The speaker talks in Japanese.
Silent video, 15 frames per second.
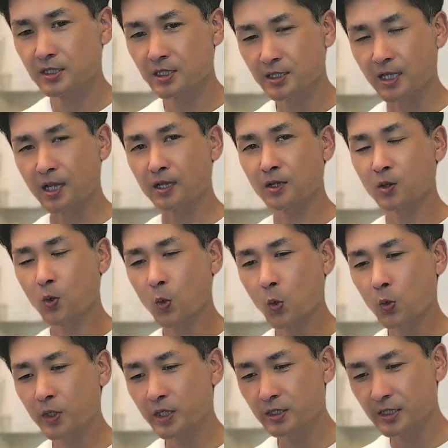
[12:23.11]
ただ
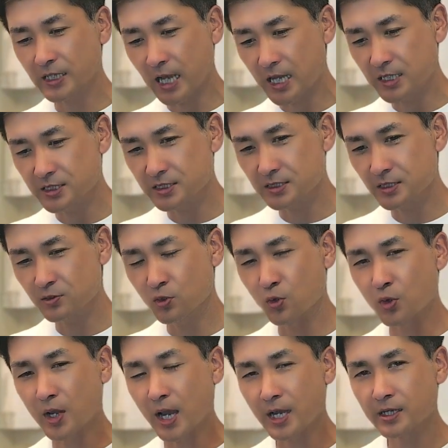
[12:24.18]
これに関して
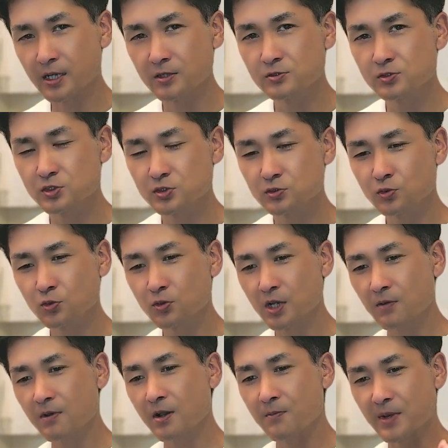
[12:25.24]
のアナウンス動
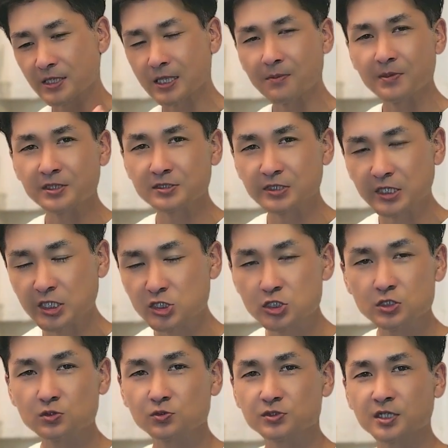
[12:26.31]
画はまた別でき
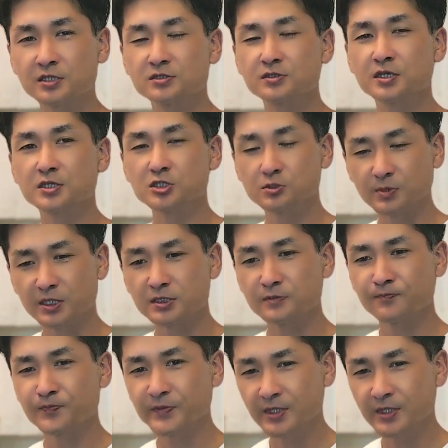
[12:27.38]
ちんと撮影します